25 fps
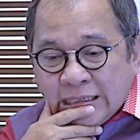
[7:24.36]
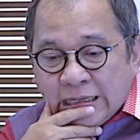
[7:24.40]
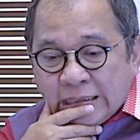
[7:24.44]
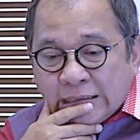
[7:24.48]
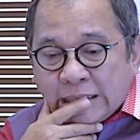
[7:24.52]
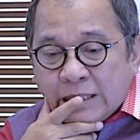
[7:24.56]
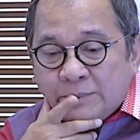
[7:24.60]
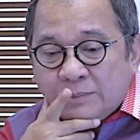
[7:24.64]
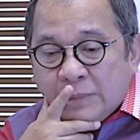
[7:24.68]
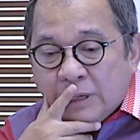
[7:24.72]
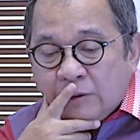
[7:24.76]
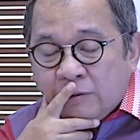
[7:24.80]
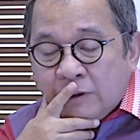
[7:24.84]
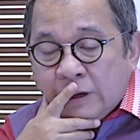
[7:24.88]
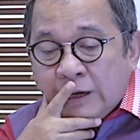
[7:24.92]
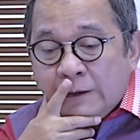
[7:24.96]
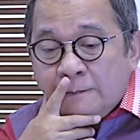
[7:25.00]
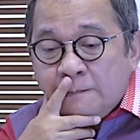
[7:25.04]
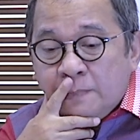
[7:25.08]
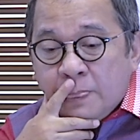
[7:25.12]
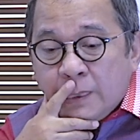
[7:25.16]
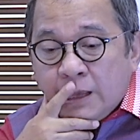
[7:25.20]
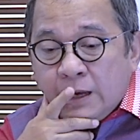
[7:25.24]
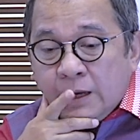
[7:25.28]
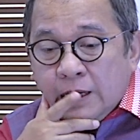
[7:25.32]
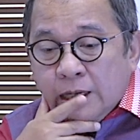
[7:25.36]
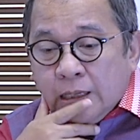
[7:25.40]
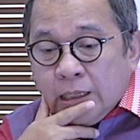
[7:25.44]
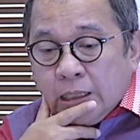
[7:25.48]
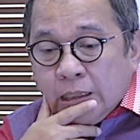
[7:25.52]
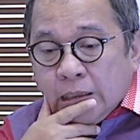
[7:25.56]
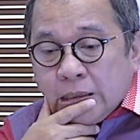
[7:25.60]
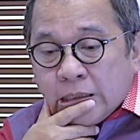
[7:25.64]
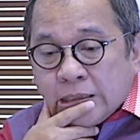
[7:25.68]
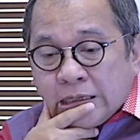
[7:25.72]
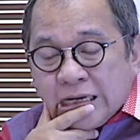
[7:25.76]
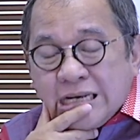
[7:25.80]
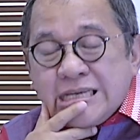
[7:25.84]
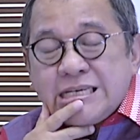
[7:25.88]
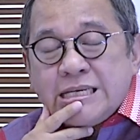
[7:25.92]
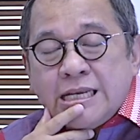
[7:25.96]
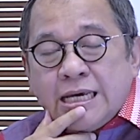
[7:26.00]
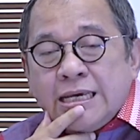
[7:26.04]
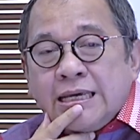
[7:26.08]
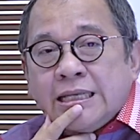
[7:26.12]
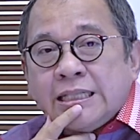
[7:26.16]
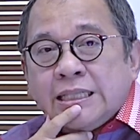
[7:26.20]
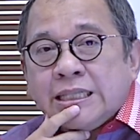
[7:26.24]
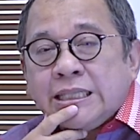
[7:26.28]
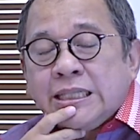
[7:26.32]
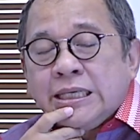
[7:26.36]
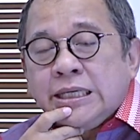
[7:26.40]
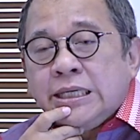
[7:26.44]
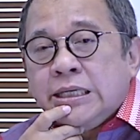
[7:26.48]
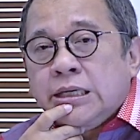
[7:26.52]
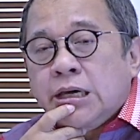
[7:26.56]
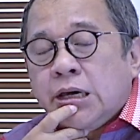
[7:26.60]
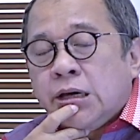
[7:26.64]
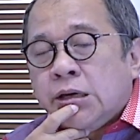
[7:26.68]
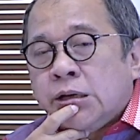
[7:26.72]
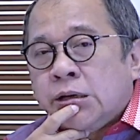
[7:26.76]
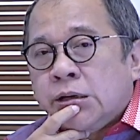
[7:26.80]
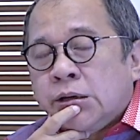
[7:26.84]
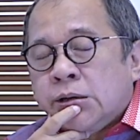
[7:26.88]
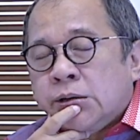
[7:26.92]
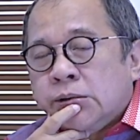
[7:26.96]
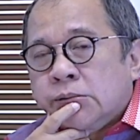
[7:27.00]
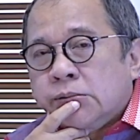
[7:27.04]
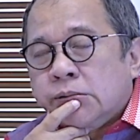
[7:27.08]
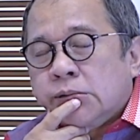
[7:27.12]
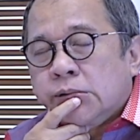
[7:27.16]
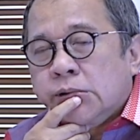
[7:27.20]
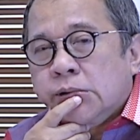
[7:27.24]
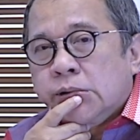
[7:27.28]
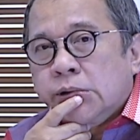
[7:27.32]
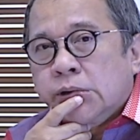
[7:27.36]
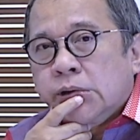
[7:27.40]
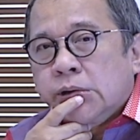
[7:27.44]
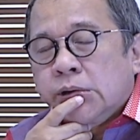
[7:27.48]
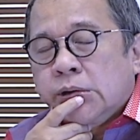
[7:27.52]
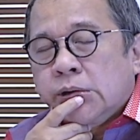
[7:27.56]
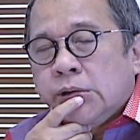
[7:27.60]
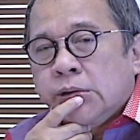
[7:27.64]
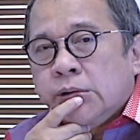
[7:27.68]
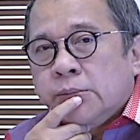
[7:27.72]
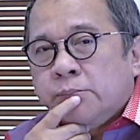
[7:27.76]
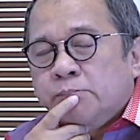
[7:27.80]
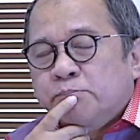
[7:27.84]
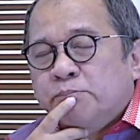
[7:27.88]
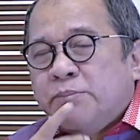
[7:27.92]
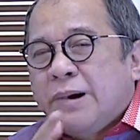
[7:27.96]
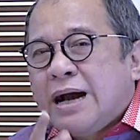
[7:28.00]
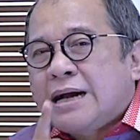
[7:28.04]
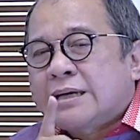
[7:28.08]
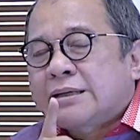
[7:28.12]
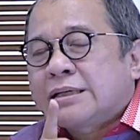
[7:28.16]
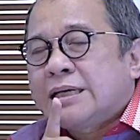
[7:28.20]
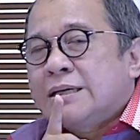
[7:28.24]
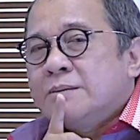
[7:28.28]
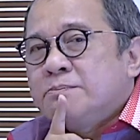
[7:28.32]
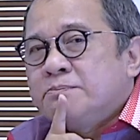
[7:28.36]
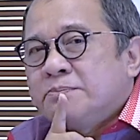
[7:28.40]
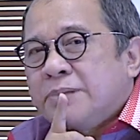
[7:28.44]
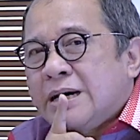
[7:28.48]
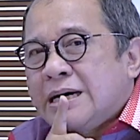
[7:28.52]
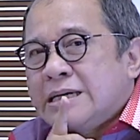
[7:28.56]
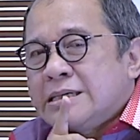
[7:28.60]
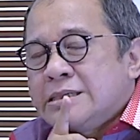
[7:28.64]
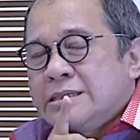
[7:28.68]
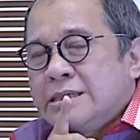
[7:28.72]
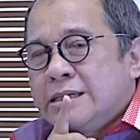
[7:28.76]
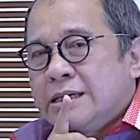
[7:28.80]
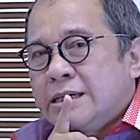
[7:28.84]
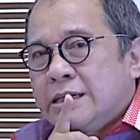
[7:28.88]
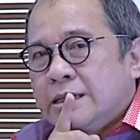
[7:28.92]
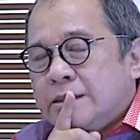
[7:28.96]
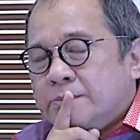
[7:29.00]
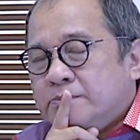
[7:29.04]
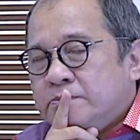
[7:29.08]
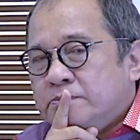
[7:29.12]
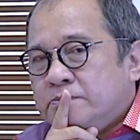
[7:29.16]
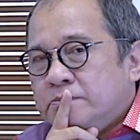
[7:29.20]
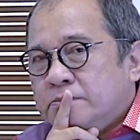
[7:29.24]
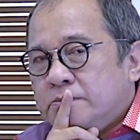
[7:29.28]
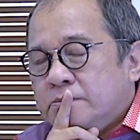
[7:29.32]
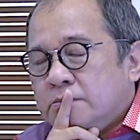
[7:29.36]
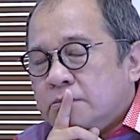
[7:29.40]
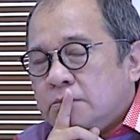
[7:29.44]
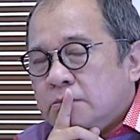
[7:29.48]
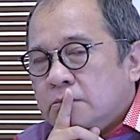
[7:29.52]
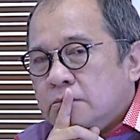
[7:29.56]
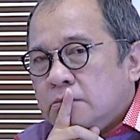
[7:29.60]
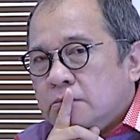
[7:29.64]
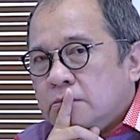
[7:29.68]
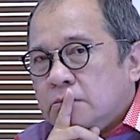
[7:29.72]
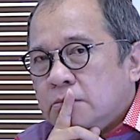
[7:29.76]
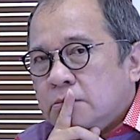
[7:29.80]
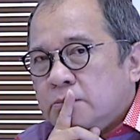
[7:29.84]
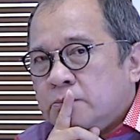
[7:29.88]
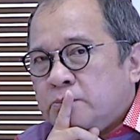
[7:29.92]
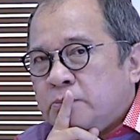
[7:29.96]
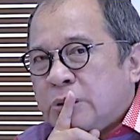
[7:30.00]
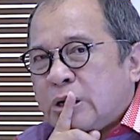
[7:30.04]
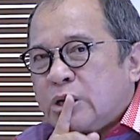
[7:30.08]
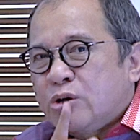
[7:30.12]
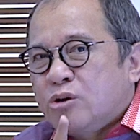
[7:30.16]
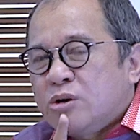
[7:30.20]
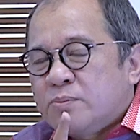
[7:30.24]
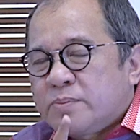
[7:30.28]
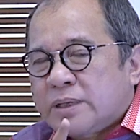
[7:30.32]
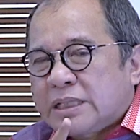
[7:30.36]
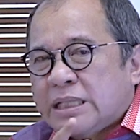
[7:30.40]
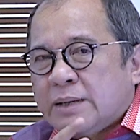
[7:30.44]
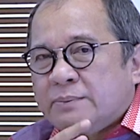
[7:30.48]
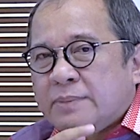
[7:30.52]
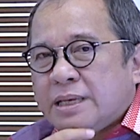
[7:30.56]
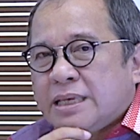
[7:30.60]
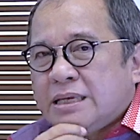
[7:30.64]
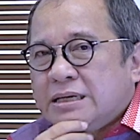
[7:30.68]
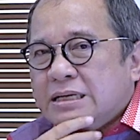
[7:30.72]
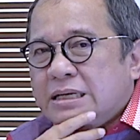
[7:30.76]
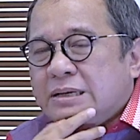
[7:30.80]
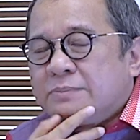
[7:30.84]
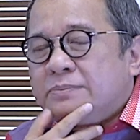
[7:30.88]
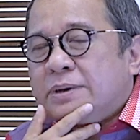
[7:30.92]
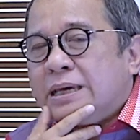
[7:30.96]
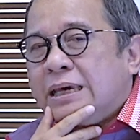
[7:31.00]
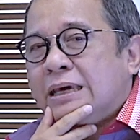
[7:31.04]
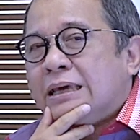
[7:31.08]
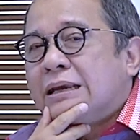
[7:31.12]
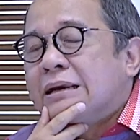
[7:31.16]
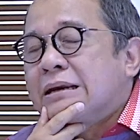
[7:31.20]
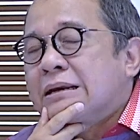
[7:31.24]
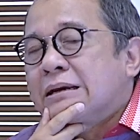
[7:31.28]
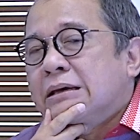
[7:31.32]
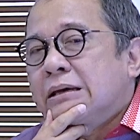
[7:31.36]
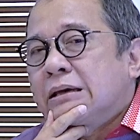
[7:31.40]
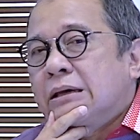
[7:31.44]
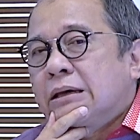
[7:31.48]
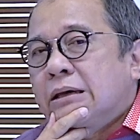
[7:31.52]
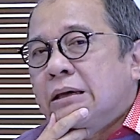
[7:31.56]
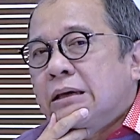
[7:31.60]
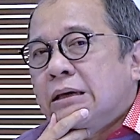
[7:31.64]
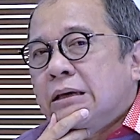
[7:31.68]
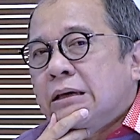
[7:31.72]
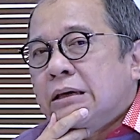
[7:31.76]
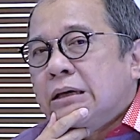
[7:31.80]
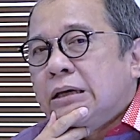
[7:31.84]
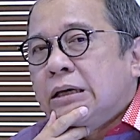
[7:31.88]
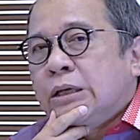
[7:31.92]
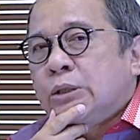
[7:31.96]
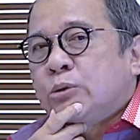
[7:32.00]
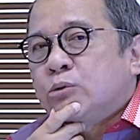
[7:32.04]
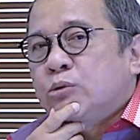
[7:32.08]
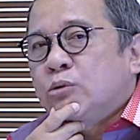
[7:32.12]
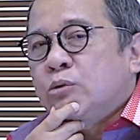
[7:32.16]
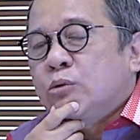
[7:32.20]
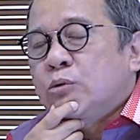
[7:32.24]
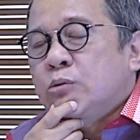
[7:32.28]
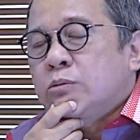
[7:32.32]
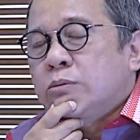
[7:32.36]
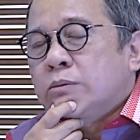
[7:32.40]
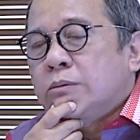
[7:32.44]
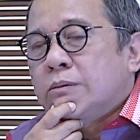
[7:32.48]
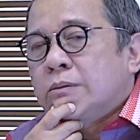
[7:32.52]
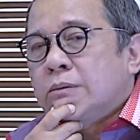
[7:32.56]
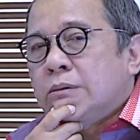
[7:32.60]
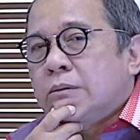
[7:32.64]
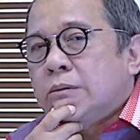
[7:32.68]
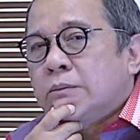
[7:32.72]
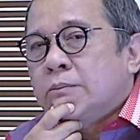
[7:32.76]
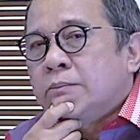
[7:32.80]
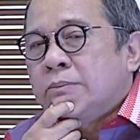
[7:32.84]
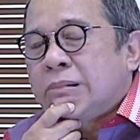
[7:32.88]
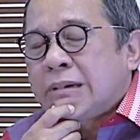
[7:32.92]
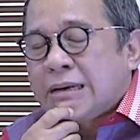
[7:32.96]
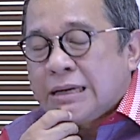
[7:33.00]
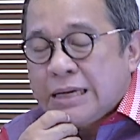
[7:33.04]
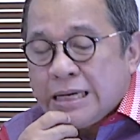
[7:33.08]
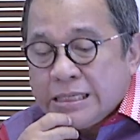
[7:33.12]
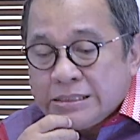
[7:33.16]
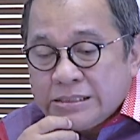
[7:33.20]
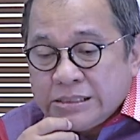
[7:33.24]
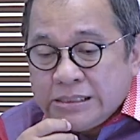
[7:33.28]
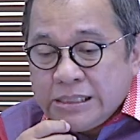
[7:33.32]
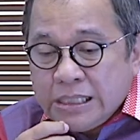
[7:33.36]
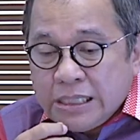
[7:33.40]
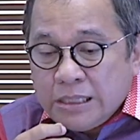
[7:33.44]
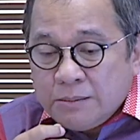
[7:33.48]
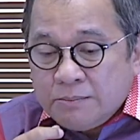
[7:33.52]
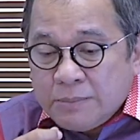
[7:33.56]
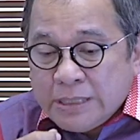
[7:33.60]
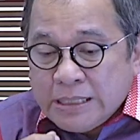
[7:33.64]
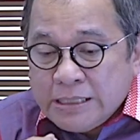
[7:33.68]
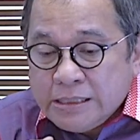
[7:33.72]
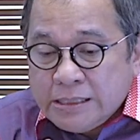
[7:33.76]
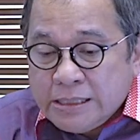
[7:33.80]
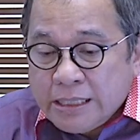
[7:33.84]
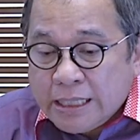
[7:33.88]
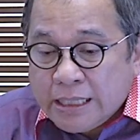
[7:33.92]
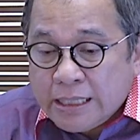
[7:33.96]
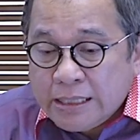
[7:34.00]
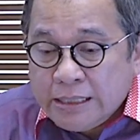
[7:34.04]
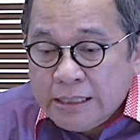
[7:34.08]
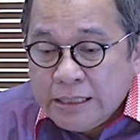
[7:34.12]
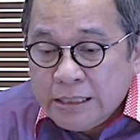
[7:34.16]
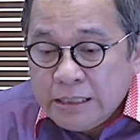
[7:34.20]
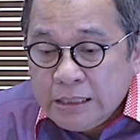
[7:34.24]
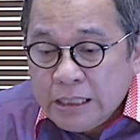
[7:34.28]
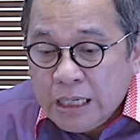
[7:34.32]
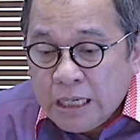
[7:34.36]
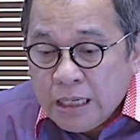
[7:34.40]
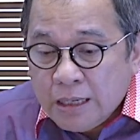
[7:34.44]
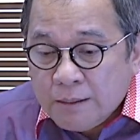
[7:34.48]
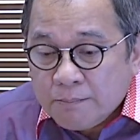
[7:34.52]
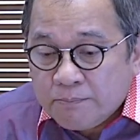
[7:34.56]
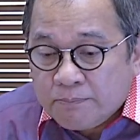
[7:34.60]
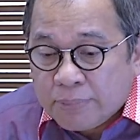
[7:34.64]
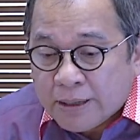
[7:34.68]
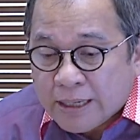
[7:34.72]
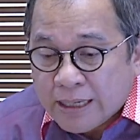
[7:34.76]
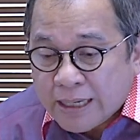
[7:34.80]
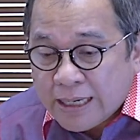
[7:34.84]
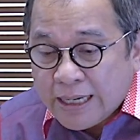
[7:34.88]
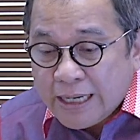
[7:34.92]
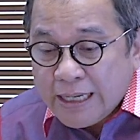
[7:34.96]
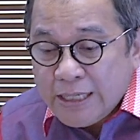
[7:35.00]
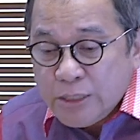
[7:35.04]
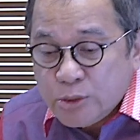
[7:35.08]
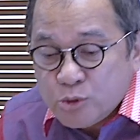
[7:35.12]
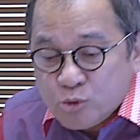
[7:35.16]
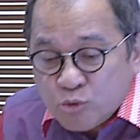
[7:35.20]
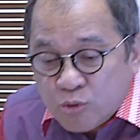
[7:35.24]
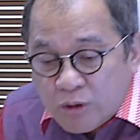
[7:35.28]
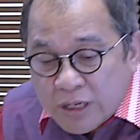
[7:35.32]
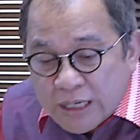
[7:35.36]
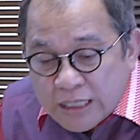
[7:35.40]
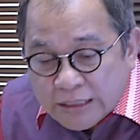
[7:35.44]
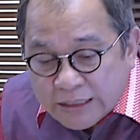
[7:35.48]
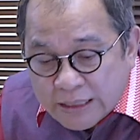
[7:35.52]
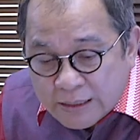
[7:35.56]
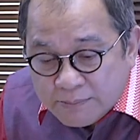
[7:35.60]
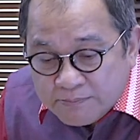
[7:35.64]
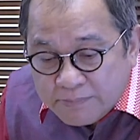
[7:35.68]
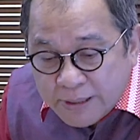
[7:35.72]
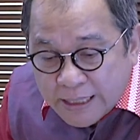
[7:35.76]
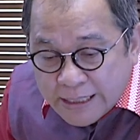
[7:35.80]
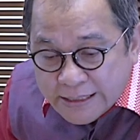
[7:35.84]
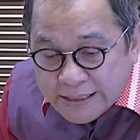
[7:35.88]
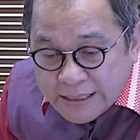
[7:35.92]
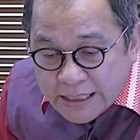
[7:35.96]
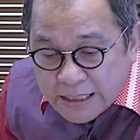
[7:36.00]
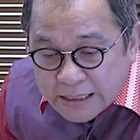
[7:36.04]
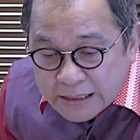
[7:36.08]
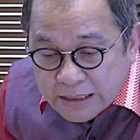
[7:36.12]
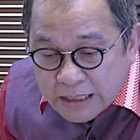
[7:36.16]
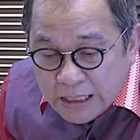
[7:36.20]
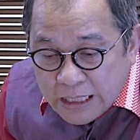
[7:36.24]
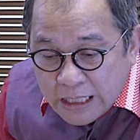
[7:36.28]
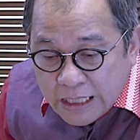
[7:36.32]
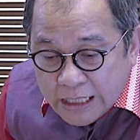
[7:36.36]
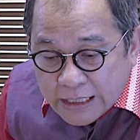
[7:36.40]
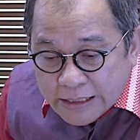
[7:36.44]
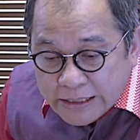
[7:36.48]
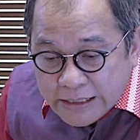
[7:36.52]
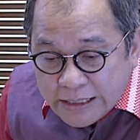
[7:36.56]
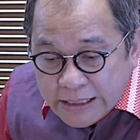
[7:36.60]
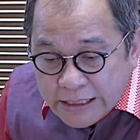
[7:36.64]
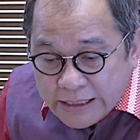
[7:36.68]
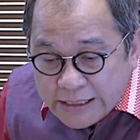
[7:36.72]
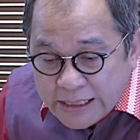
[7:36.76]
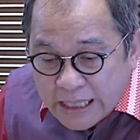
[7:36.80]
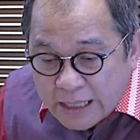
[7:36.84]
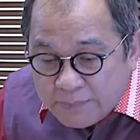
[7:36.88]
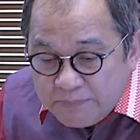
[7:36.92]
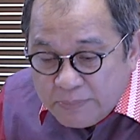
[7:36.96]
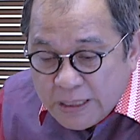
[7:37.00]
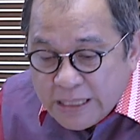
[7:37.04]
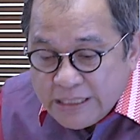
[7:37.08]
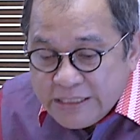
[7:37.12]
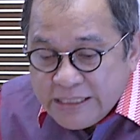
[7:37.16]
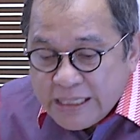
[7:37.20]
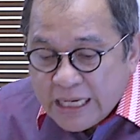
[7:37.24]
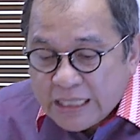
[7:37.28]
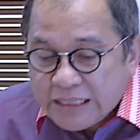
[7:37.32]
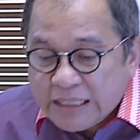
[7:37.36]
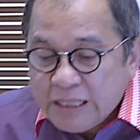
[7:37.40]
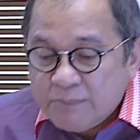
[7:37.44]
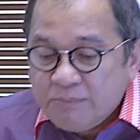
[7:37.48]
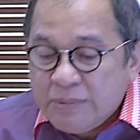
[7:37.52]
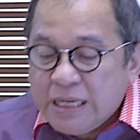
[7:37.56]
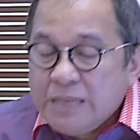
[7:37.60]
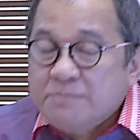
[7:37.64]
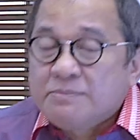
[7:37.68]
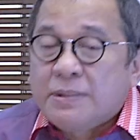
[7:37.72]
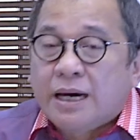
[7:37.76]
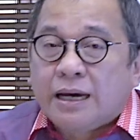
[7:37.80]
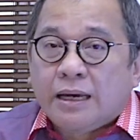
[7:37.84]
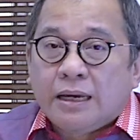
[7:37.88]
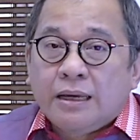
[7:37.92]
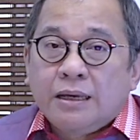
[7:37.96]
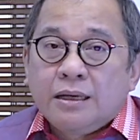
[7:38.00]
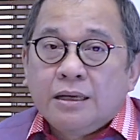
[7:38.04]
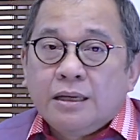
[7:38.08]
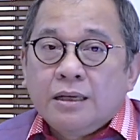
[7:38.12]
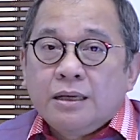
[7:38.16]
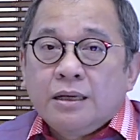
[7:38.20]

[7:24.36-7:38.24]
data bahwa Krisdayanti uh, bahkan pada periode pertamanya di DPR itu berhasil menjadi peraih suara terbanyak hmm, di Dapil hmm. Jatim 5.